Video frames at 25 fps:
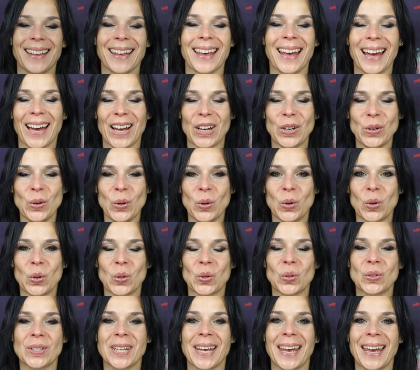Ja,
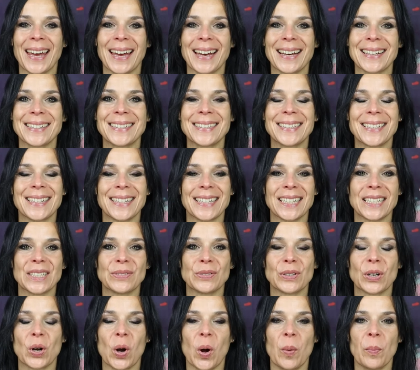hallo und herzlich
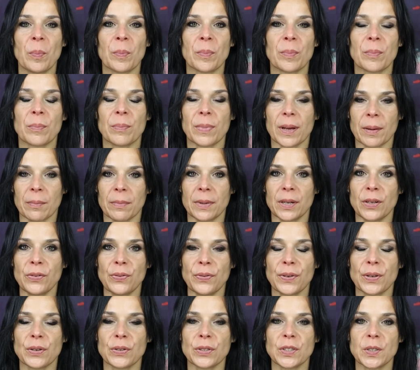willkommen beim
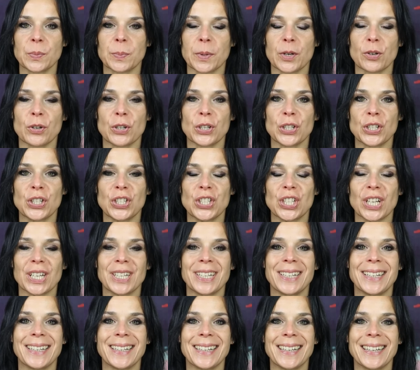Live Your Spirit
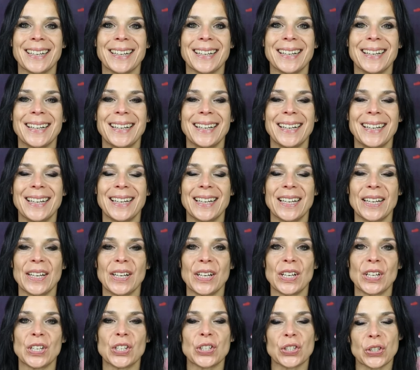Channeling.
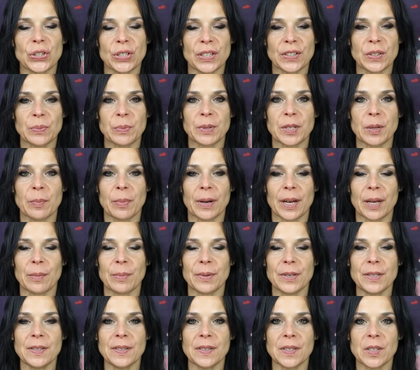Schön, dass du mit dabei
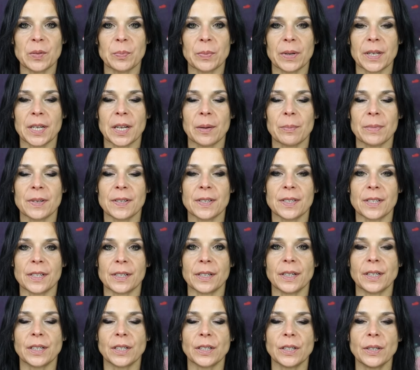bist. Mein Name ist
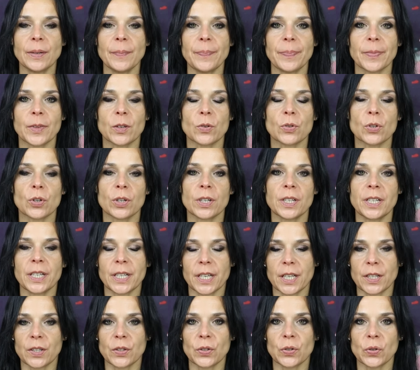Silke und heute
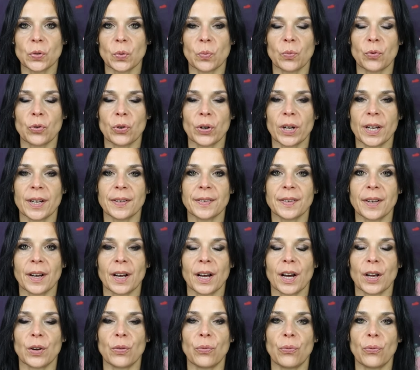geht es um
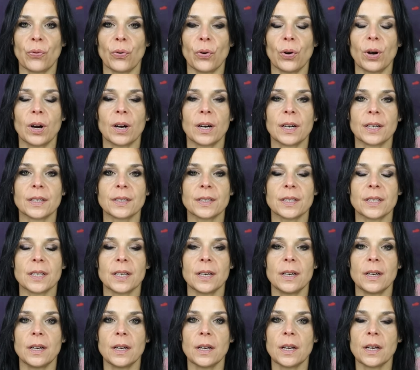Vorhersagen, einen Forecast –
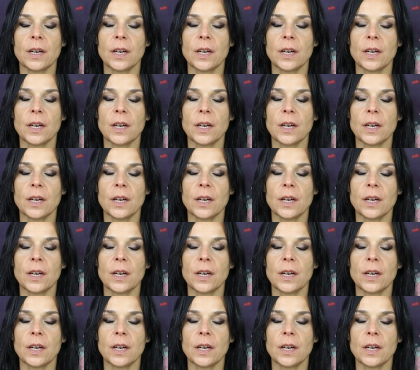